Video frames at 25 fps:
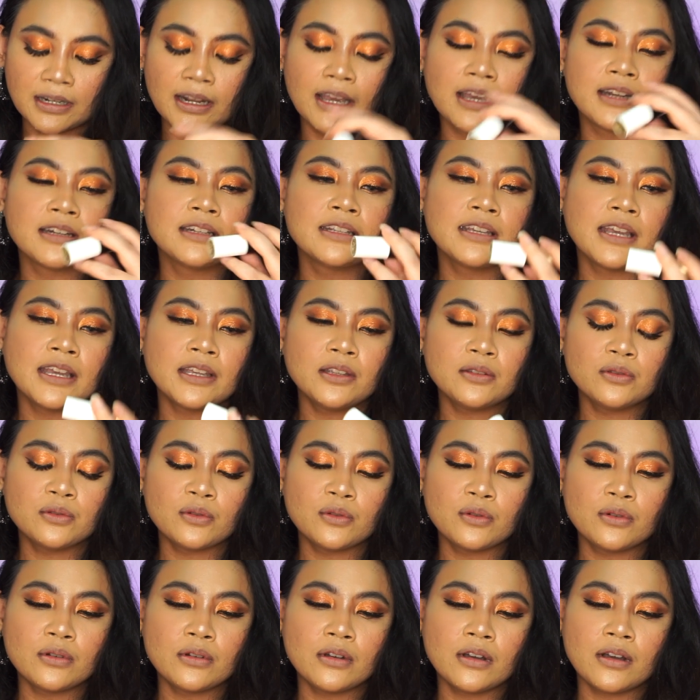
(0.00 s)
Nah, dia
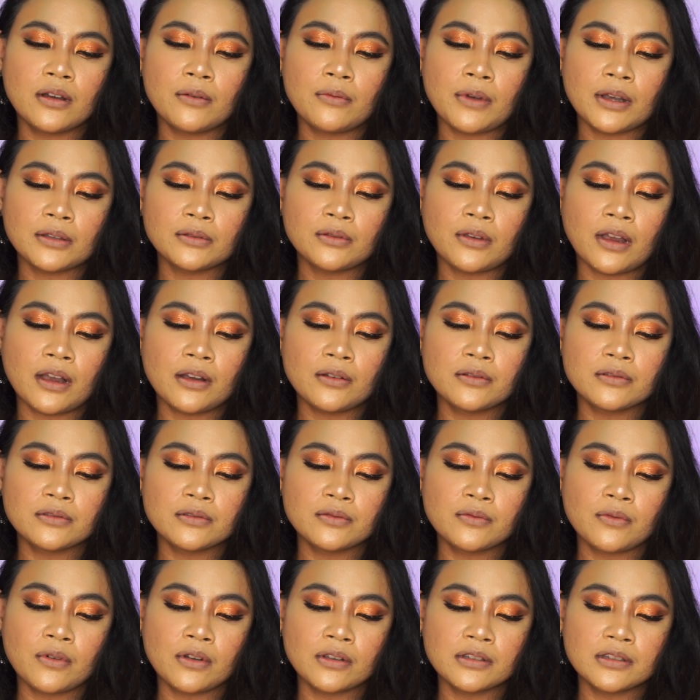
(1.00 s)
itu waktu aku
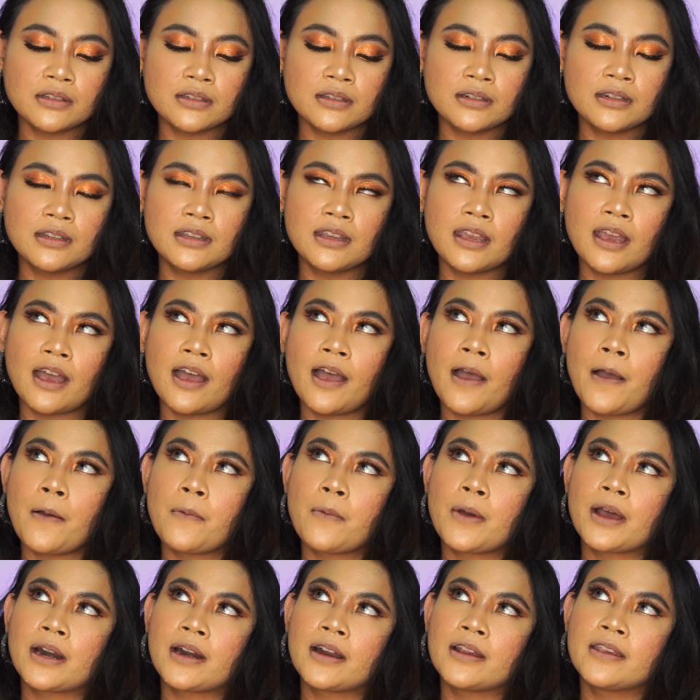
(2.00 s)
swatch, dia
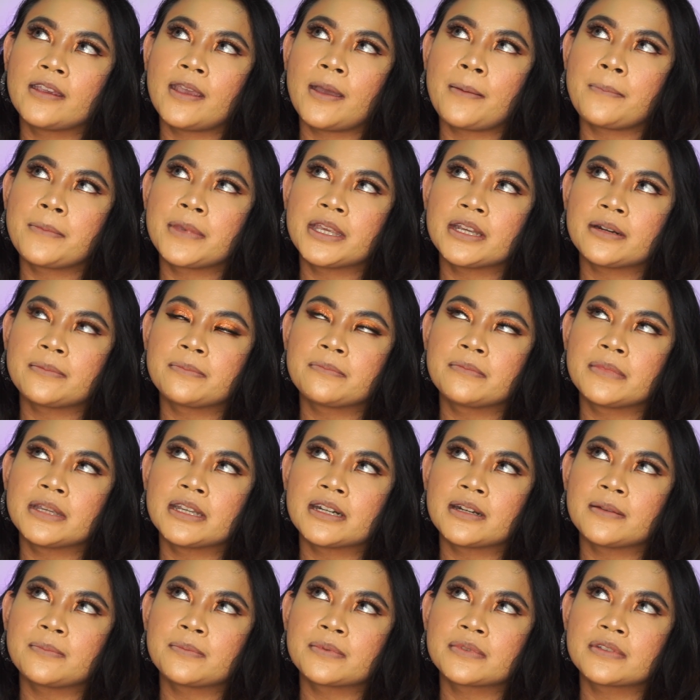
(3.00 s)
warnanya
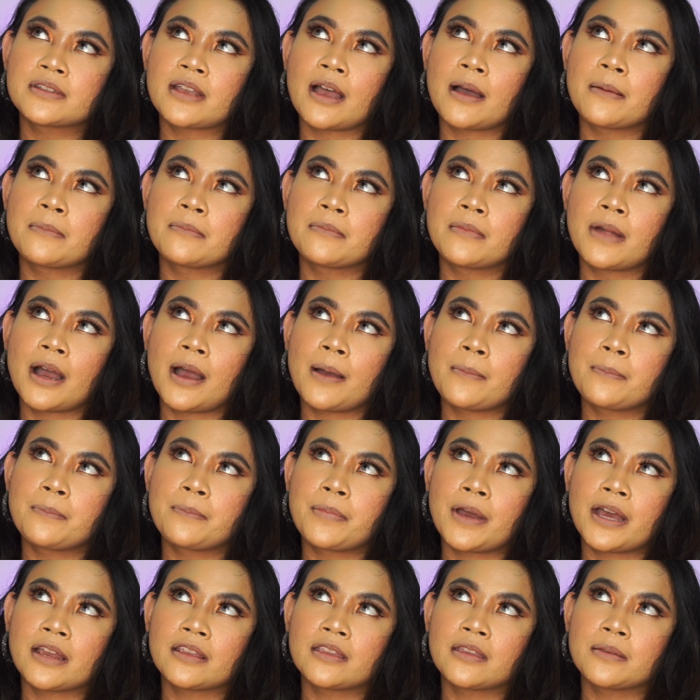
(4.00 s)
mirip-mirip sama
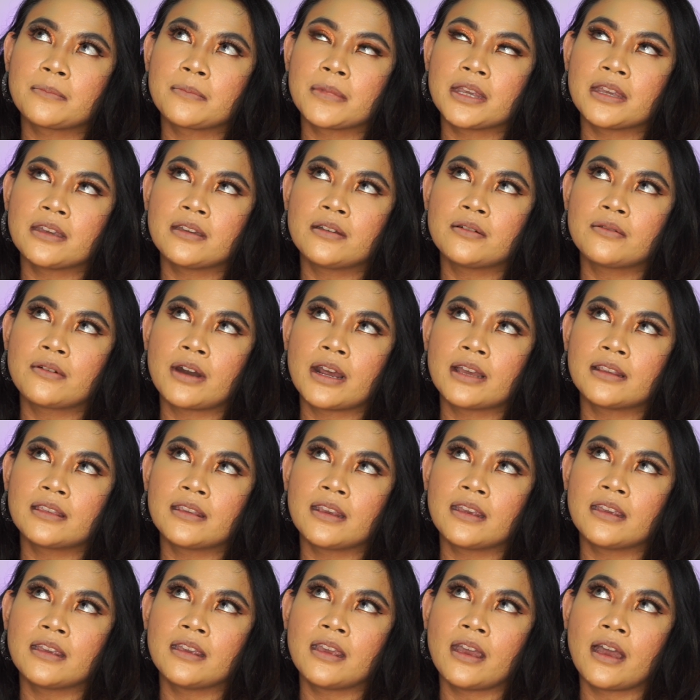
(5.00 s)
Pat
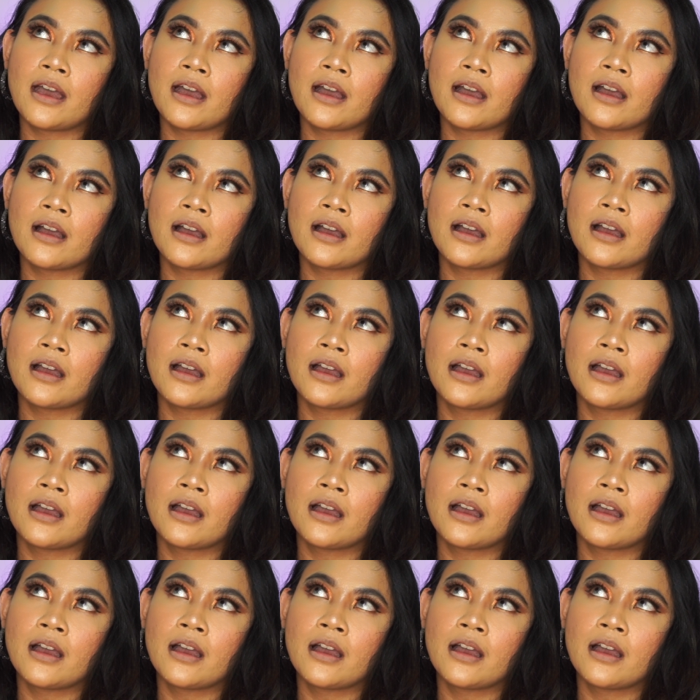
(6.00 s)
McGrath yang